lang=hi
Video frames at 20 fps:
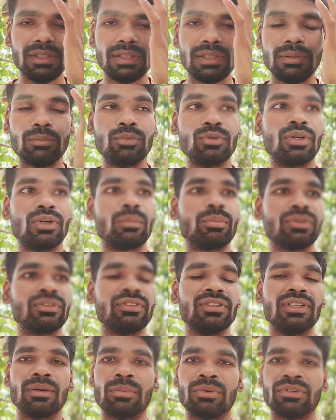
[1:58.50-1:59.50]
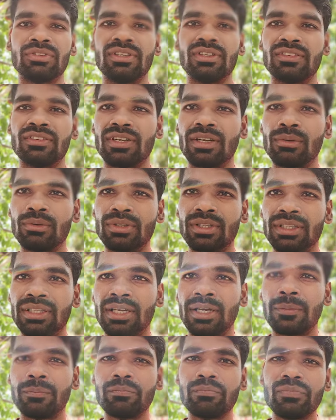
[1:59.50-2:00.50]
पूरा पसीना पसीना सला हो जाता
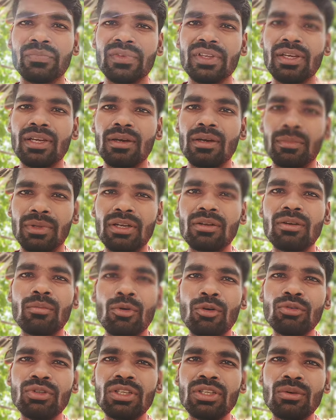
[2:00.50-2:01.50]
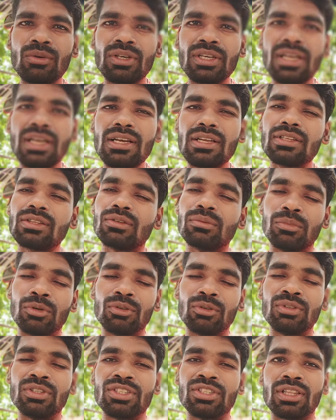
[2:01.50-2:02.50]
है मतलब कि बहुत दिन हो गया तो
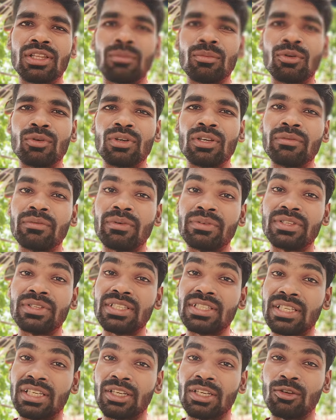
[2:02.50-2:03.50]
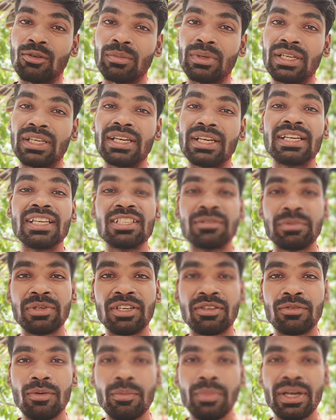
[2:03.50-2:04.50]
बहुत ही जल्द हम लोग को ये वेब सीरीज देखने को मिलेगा किस
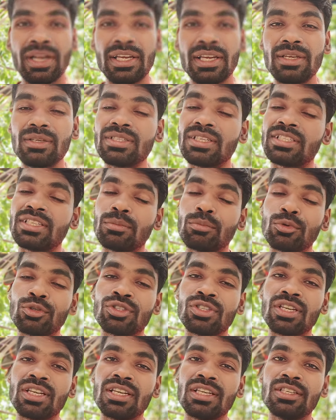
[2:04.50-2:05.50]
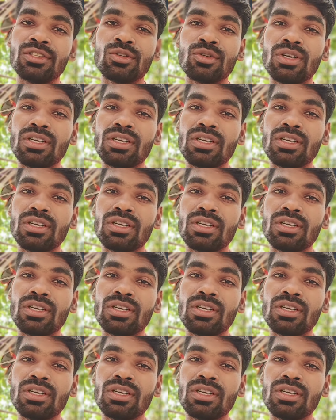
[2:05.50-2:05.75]
प्लेटफॉर्म पर आएगी जैसे पोस्टर रिलीज होगा